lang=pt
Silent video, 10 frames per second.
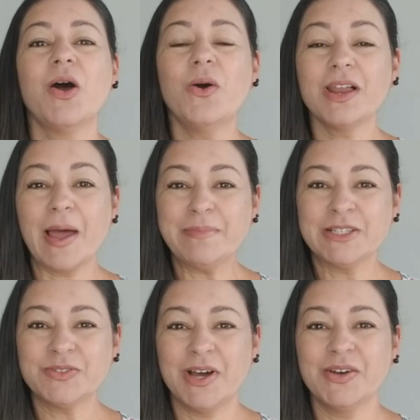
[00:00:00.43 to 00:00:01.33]
Olá
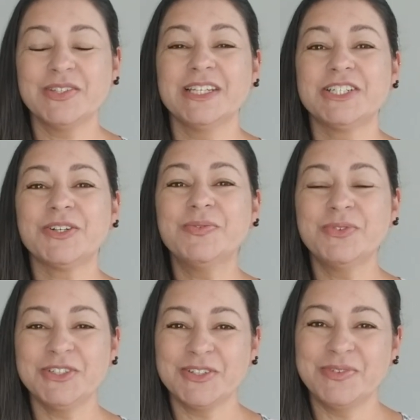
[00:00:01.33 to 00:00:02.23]
pessoal, sejam
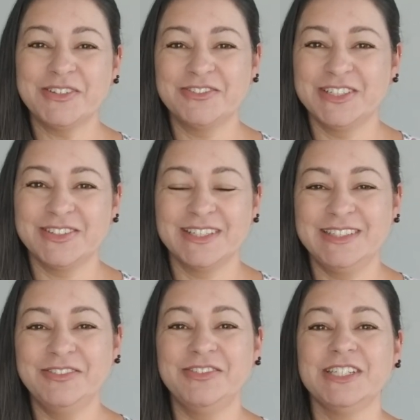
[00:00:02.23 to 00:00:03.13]
muito bem-vindos a
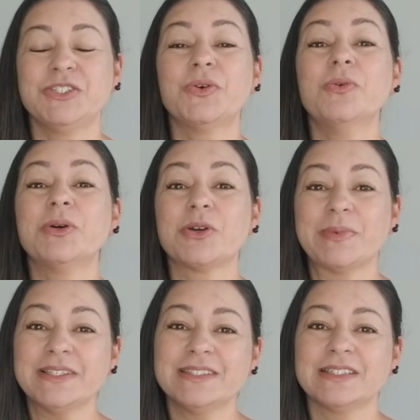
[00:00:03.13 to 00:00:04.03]
esse vídeo. O meu
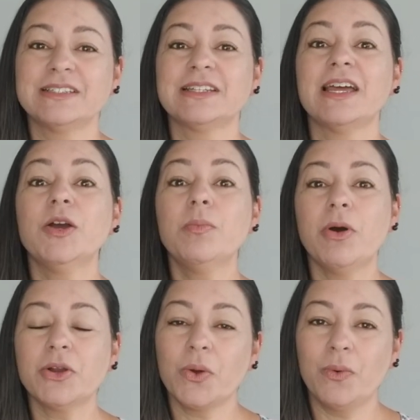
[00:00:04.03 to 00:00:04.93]
nome é Sandra, eu
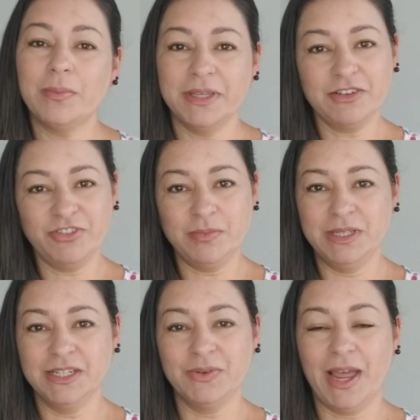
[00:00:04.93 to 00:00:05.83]
moro com a minha
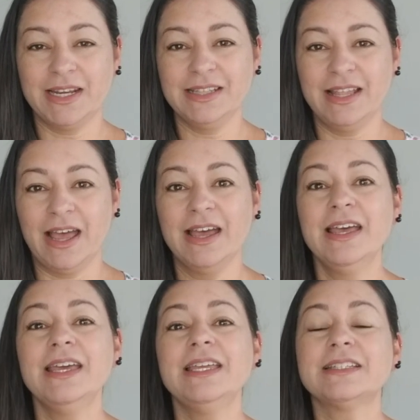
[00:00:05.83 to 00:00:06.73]
família no Canadá
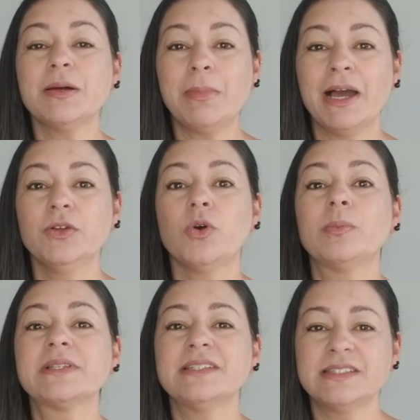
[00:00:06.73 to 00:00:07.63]
e trabalho
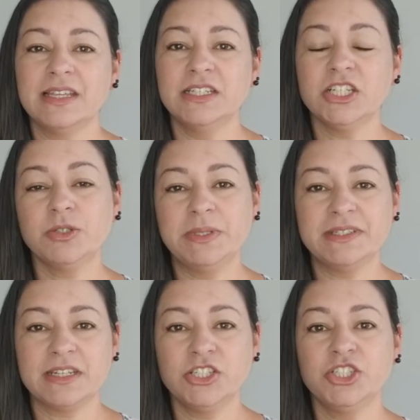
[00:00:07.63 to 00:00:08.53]
como assistente
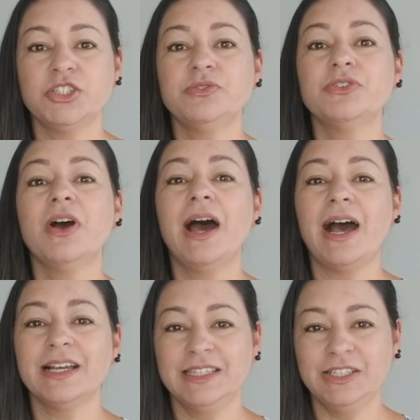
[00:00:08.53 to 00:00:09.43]
administrativo
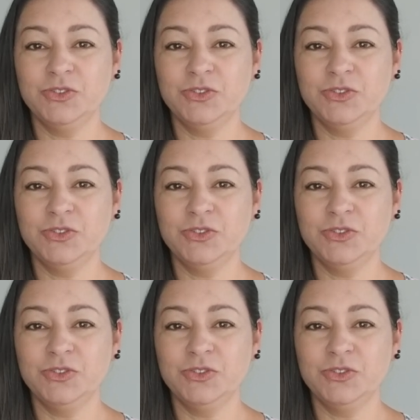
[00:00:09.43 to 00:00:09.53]
aqui em